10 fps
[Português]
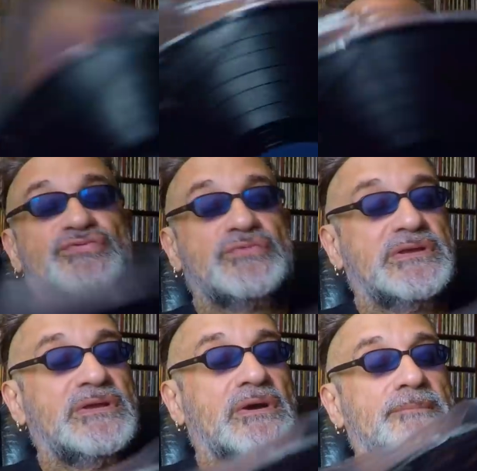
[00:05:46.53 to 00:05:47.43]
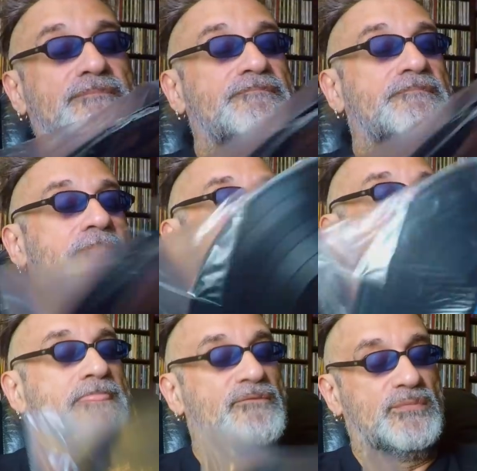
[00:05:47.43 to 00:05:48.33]
Esse disco aqui, ó.
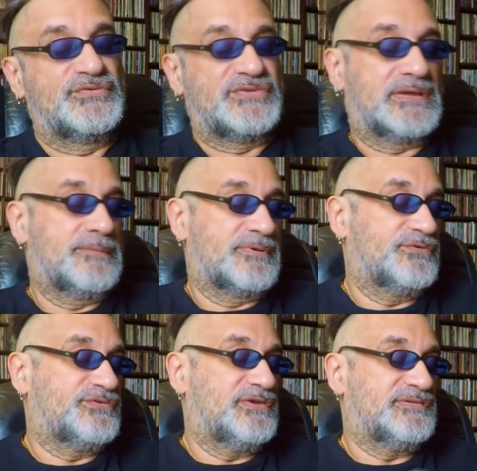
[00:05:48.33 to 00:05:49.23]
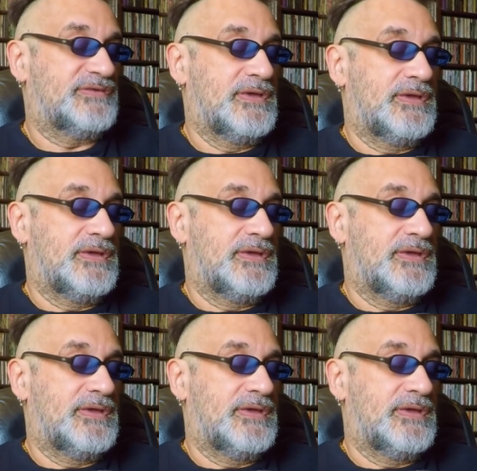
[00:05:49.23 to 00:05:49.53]
Vou mostrar aqui para vocês.